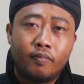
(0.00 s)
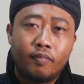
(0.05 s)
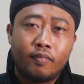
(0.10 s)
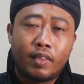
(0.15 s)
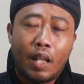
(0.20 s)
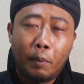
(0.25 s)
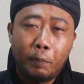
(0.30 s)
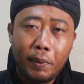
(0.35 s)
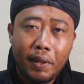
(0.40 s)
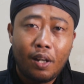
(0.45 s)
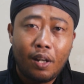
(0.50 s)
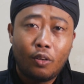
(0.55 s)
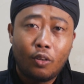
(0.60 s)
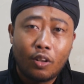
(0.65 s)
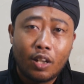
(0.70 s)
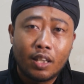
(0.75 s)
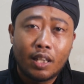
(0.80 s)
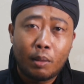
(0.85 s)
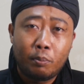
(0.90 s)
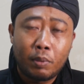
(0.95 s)
tapi kalau
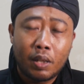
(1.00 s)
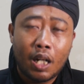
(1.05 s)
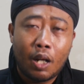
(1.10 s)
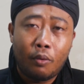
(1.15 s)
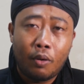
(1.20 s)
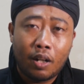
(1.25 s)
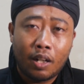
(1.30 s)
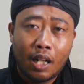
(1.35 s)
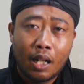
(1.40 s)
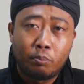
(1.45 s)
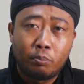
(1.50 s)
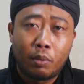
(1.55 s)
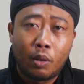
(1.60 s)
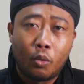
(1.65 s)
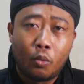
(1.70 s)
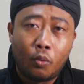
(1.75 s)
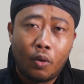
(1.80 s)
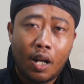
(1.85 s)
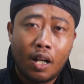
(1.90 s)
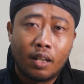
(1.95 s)
kita menawarkan
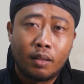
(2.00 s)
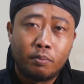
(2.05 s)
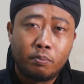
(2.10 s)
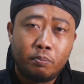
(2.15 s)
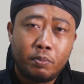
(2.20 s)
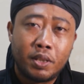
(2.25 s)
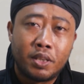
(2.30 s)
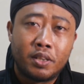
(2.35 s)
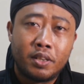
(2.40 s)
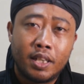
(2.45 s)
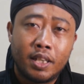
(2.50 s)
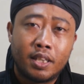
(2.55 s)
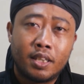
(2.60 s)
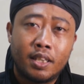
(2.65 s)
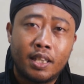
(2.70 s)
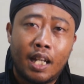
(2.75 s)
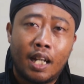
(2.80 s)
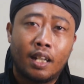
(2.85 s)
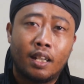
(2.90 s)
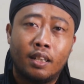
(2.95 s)
peluang bisnis
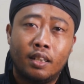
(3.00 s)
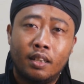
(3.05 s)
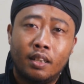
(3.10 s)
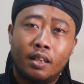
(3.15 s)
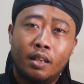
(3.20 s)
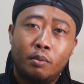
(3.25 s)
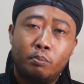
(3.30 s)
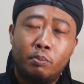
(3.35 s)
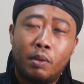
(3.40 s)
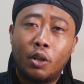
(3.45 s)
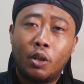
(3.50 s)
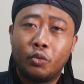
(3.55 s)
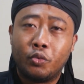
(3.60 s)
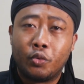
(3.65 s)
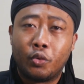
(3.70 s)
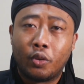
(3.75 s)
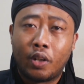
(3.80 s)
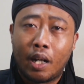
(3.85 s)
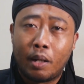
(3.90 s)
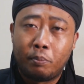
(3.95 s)
yang
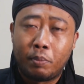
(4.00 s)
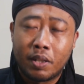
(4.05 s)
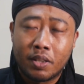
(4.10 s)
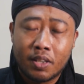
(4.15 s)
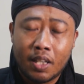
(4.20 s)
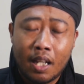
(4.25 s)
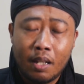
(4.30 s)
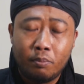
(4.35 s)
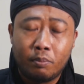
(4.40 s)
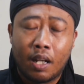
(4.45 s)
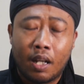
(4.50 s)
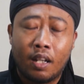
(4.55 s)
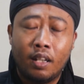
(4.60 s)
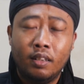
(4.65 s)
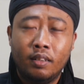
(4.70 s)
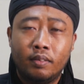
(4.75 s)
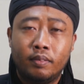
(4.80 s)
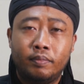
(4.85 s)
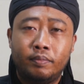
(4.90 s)
menguntungkan bersama